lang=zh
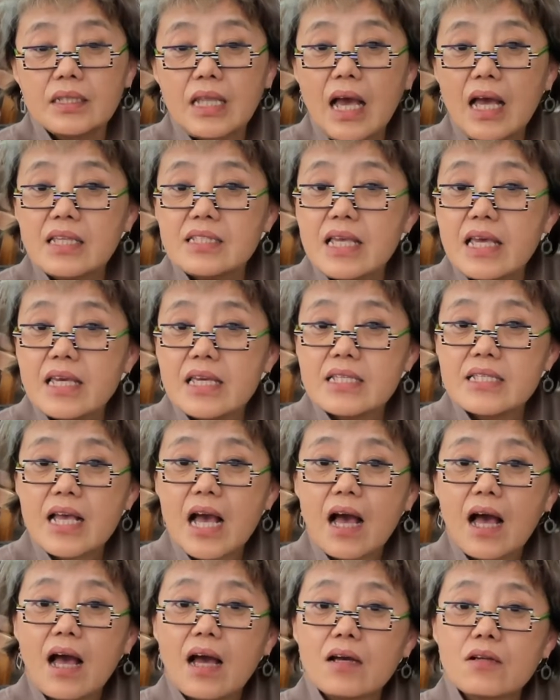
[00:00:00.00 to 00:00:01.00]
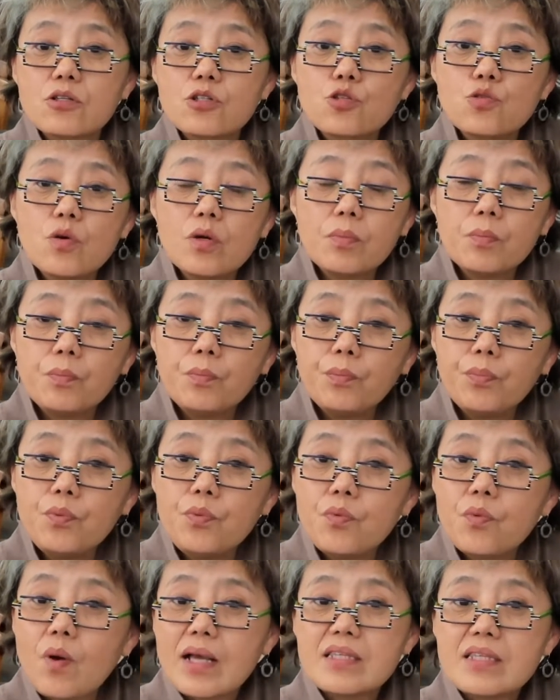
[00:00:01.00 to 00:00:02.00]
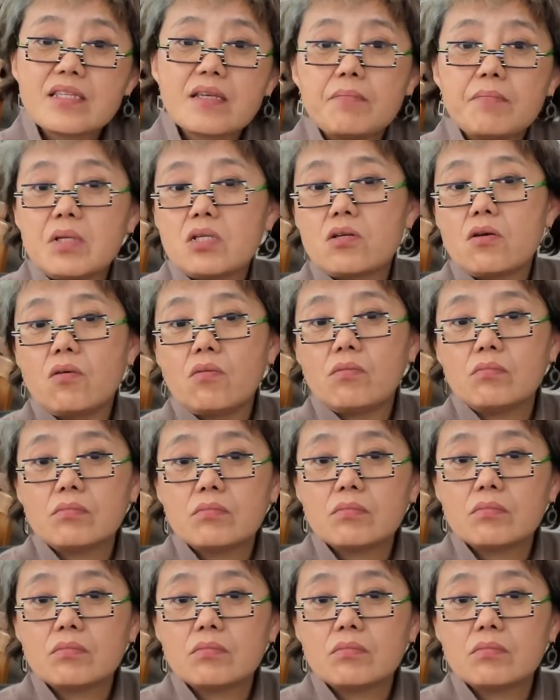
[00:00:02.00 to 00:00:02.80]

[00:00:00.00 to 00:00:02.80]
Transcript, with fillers: 他在想啊，说不管怎么着，